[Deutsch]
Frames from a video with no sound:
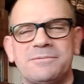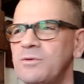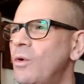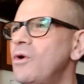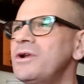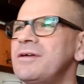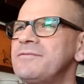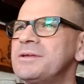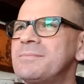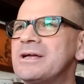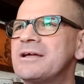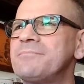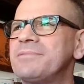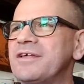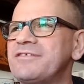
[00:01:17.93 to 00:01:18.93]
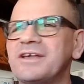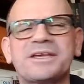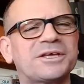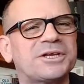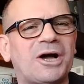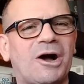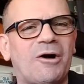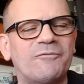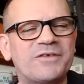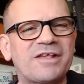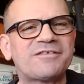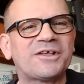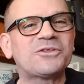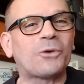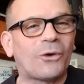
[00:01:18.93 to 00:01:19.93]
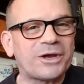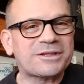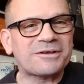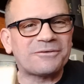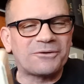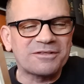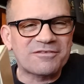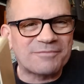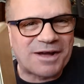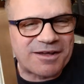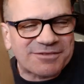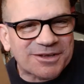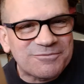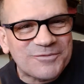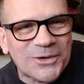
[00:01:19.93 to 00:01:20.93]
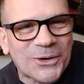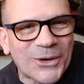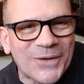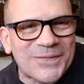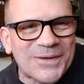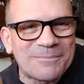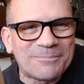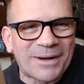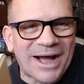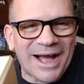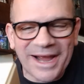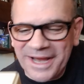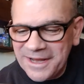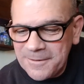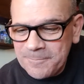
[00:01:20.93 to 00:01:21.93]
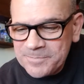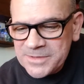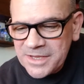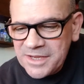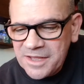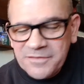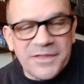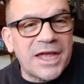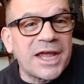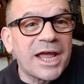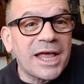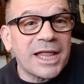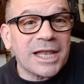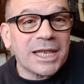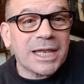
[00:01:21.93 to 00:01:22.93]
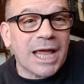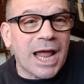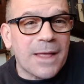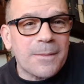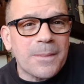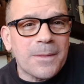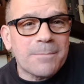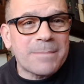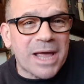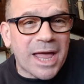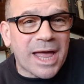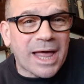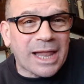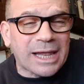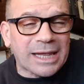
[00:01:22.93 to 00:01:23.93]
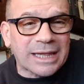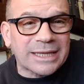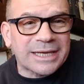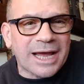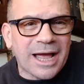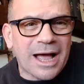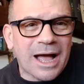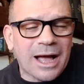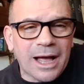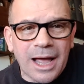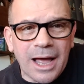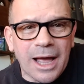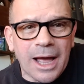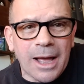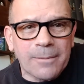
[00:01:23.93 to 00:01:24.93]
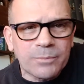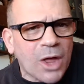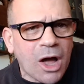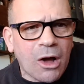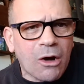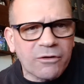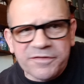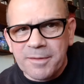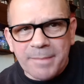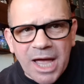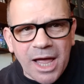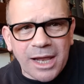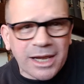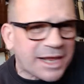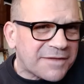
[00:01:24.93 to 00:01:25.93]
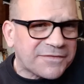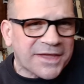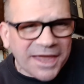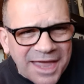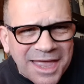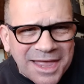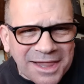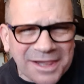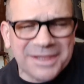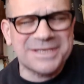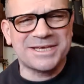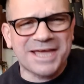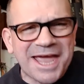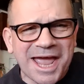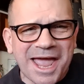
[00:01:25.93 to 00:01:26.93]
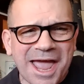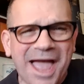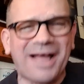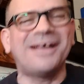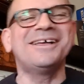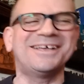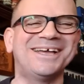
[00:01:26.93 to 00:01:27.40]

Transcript: oder wir machen besser genau. Wir sind heute, und zwar sind wir heute bei The Hill and the Mill. Ja, ähm, no, The Mill and the Hill. Yeah.